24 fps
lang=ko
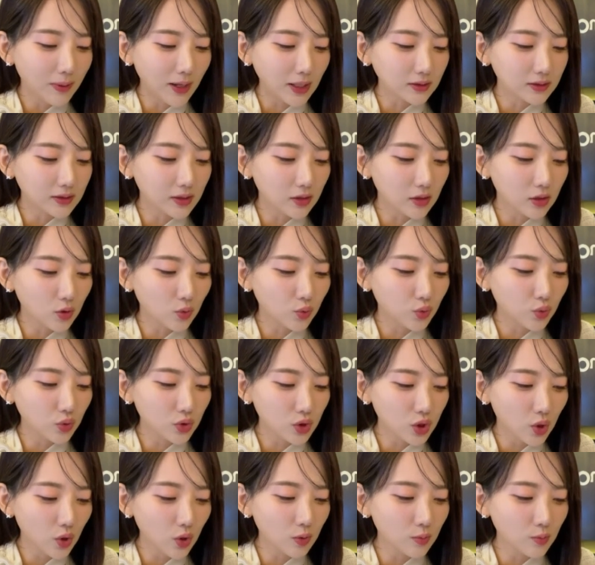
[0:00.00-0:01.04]
발생 이후
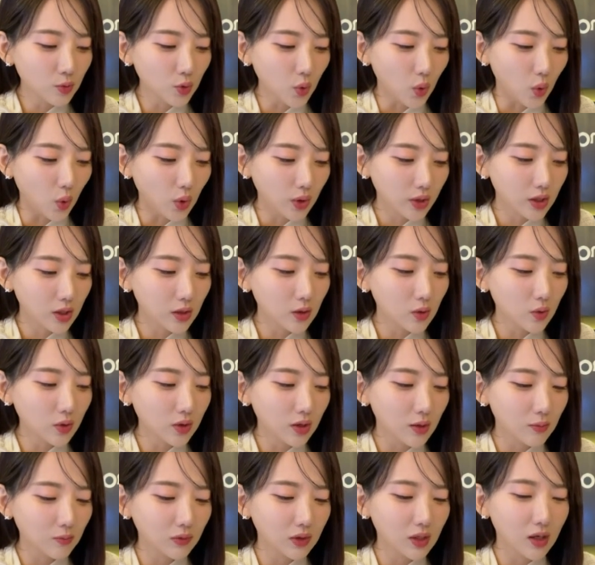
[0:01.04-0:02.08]
처음으로
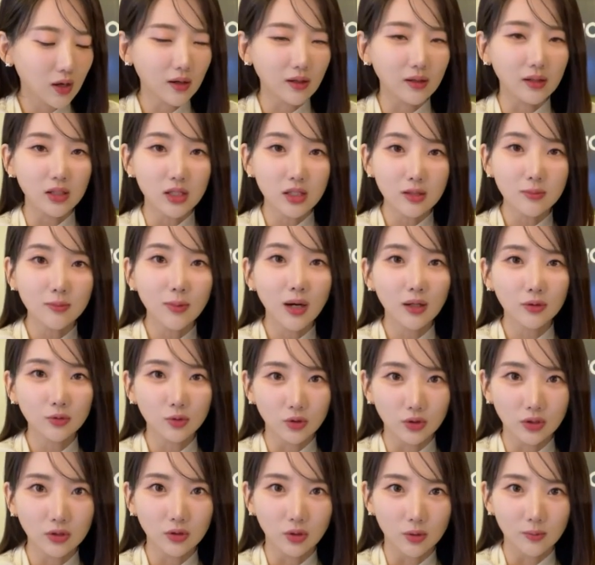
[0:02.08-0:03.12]
킬로그램당
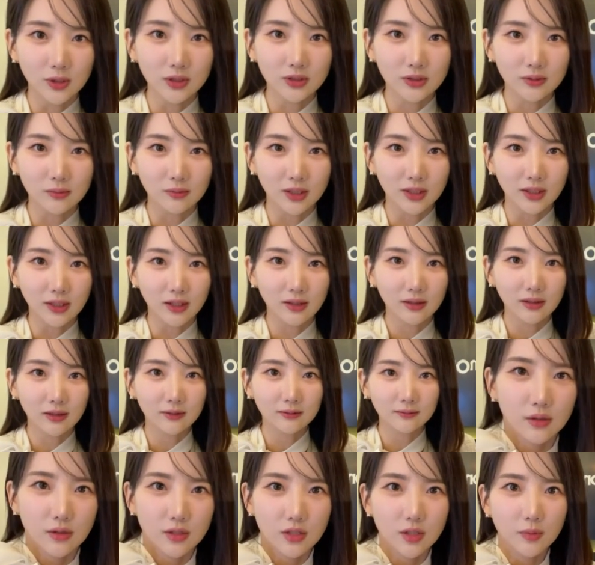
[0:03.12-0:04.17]
2만원을 넘었습니다.
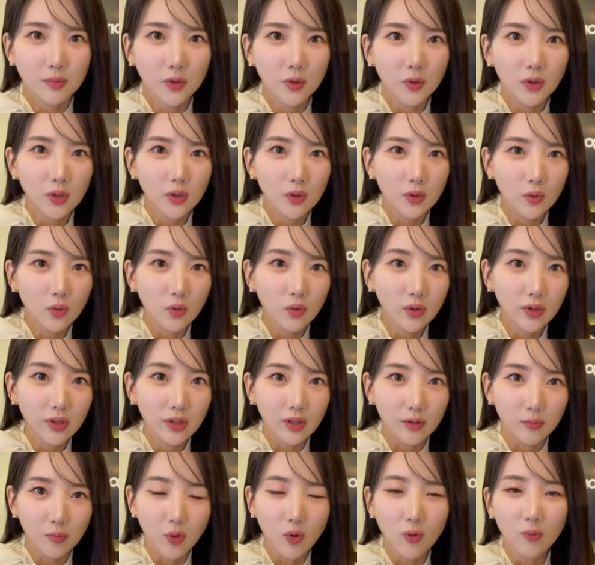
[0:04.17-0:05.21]
11월
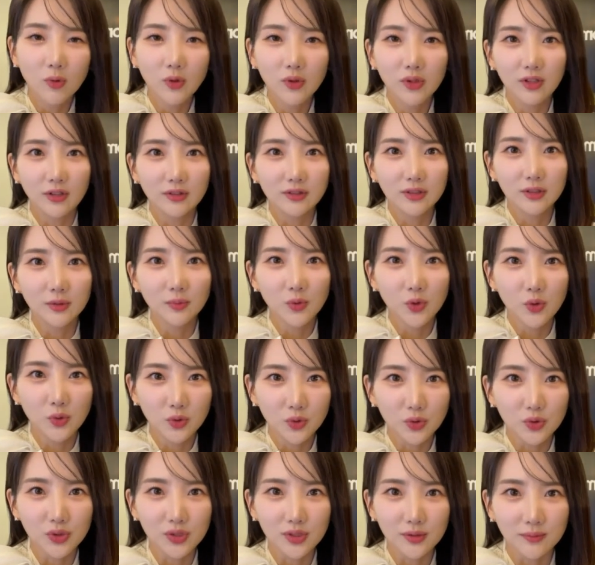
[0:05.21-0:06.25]
5일 보문 연습용
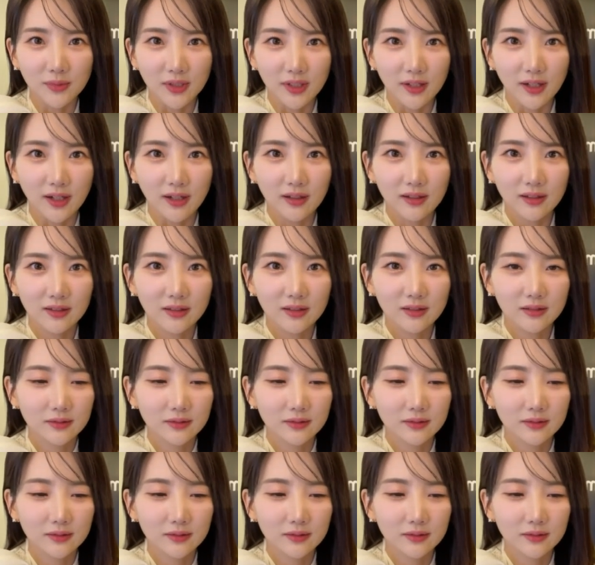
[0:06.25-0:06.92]
뉴스입니다.